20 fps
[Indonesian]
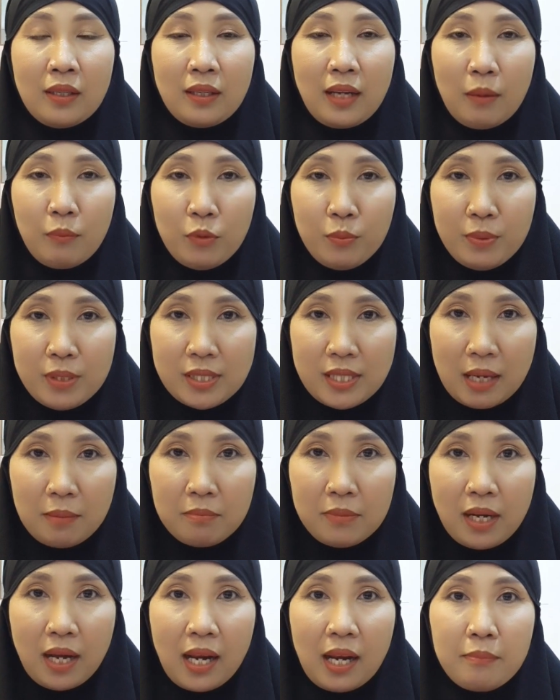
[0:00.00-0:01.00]
Kamu bisa
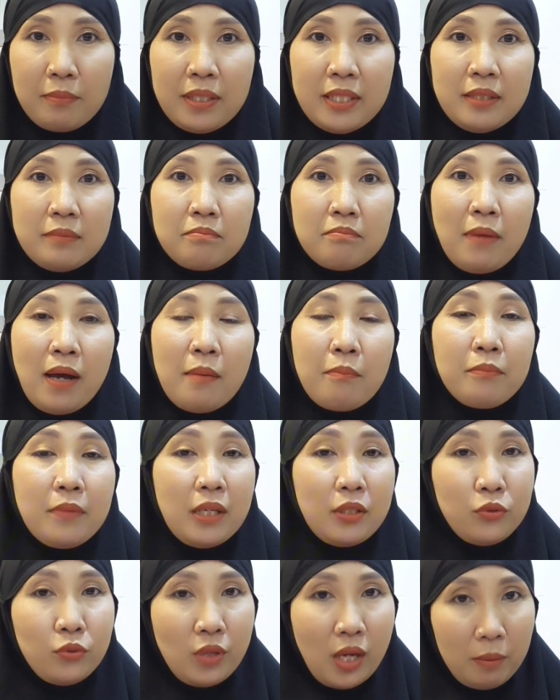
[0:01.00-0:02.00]
mengalami demam
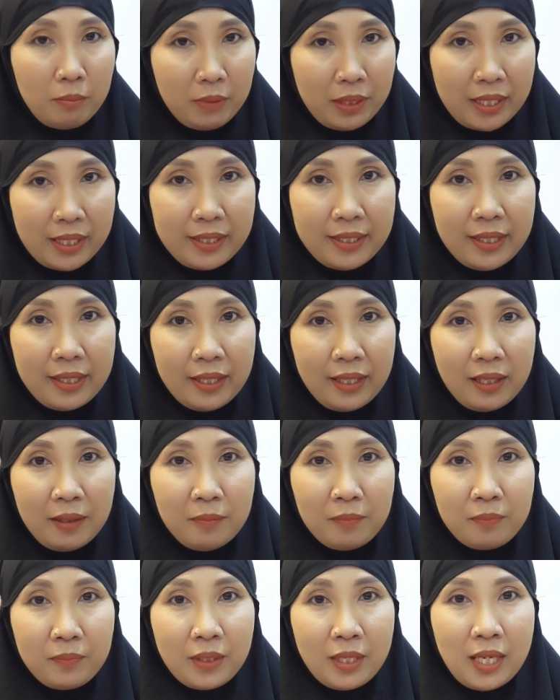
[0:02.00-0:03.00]
dan juga
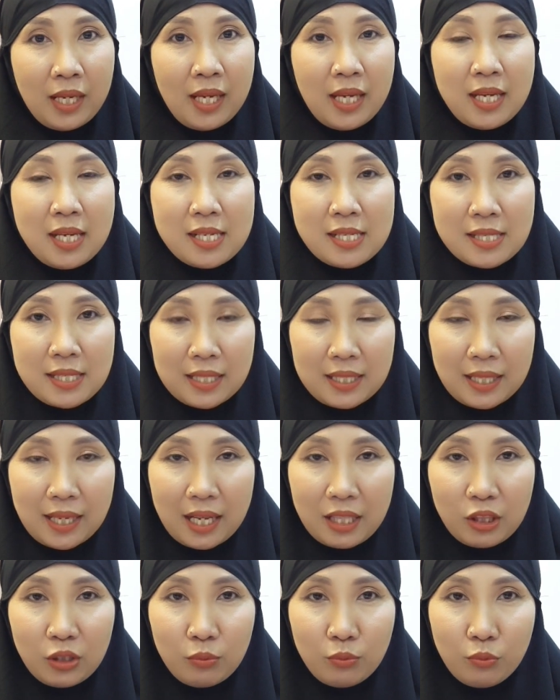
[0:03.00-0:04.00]
menggigil.
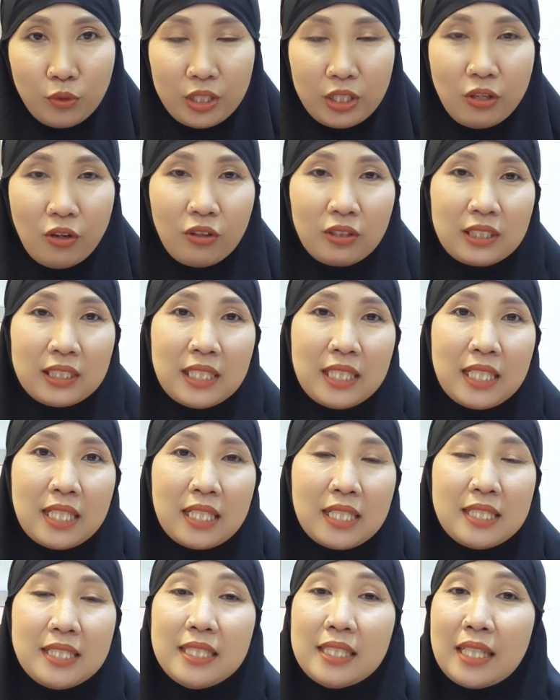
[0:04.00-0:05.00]
Segera temui
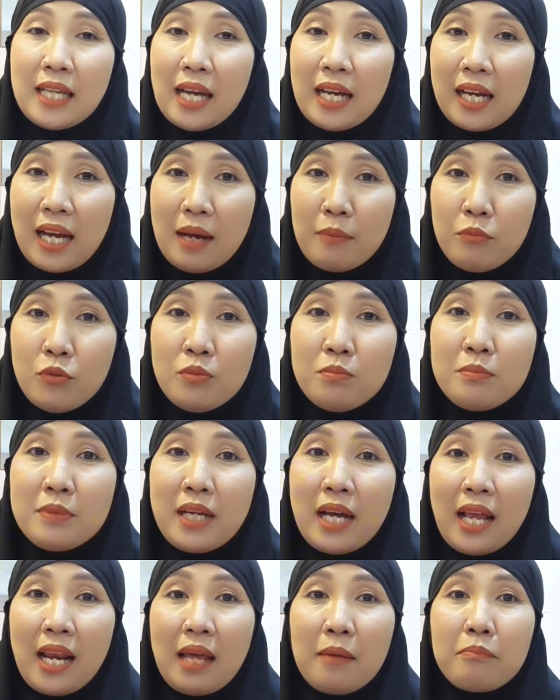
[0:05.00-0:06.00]
dokter jika kamu
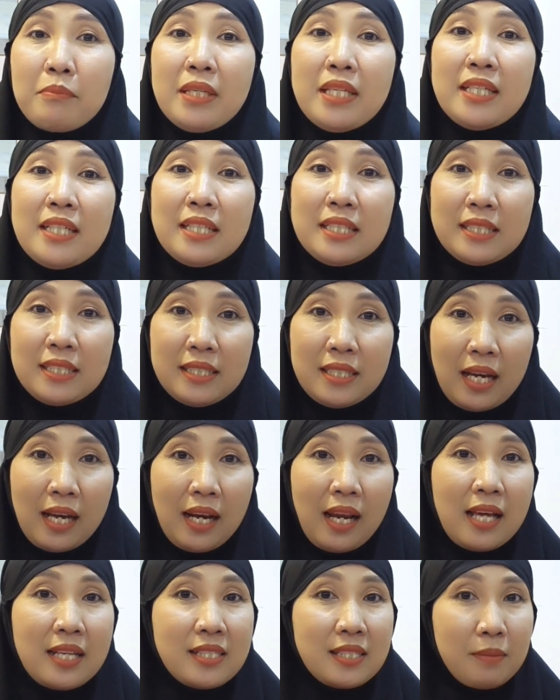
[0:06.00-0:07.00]
mengalami
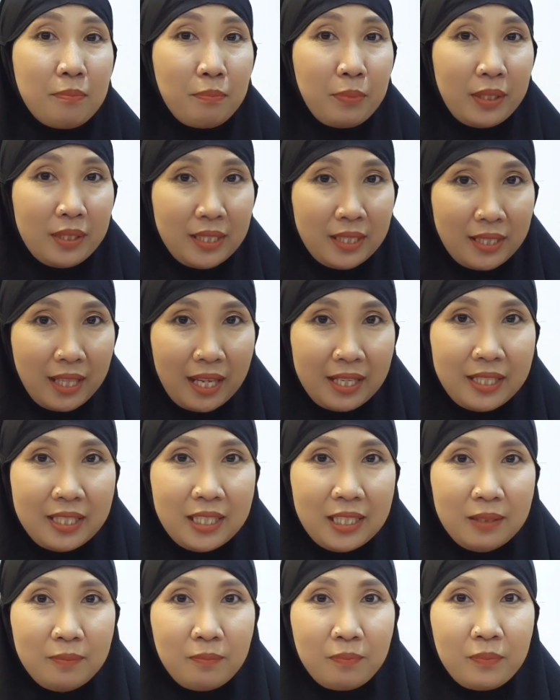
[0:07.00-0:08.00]
gejala seperti
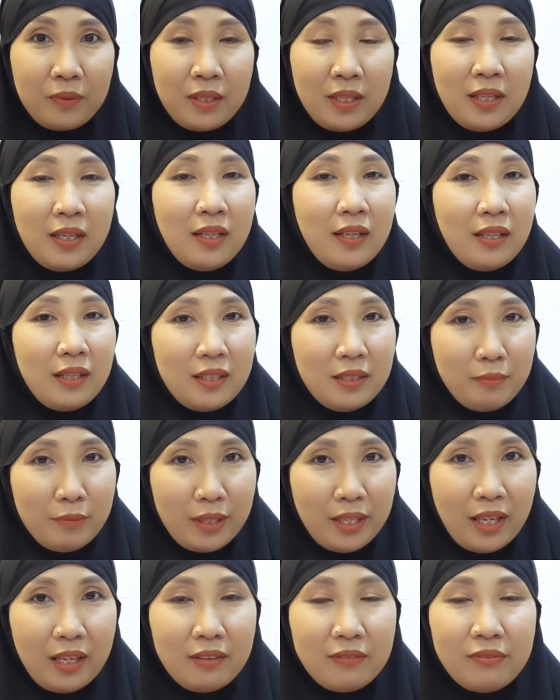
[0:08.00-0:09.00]
tadi.
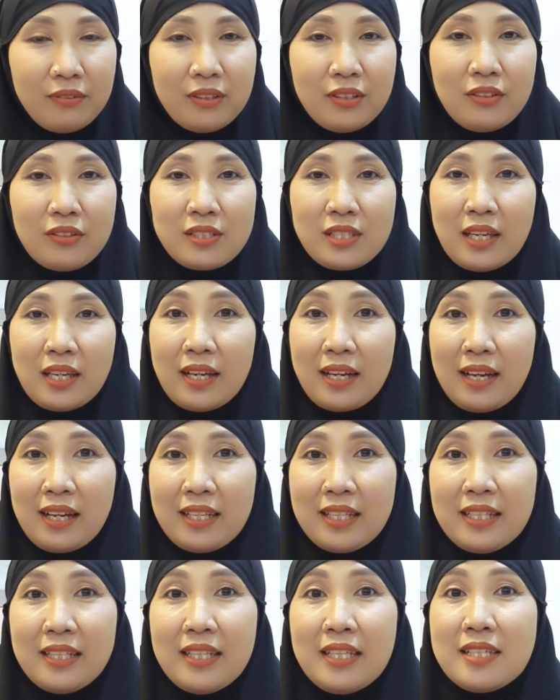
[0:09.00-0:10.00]
Demikian video saya
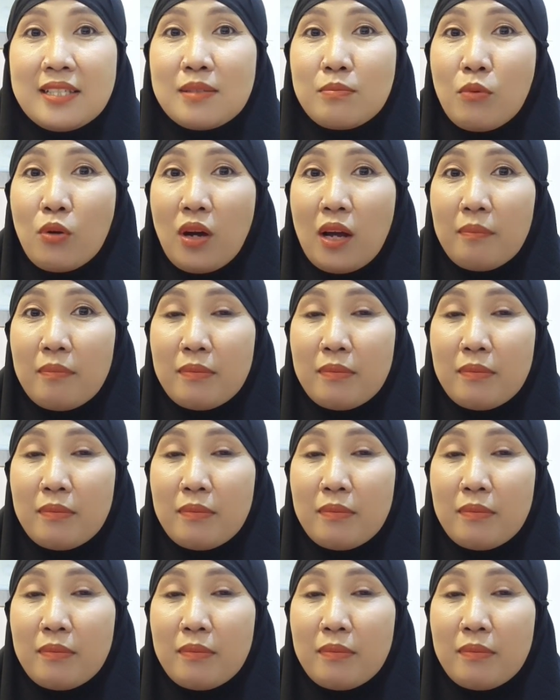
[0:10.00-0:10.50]
kali ini, semoga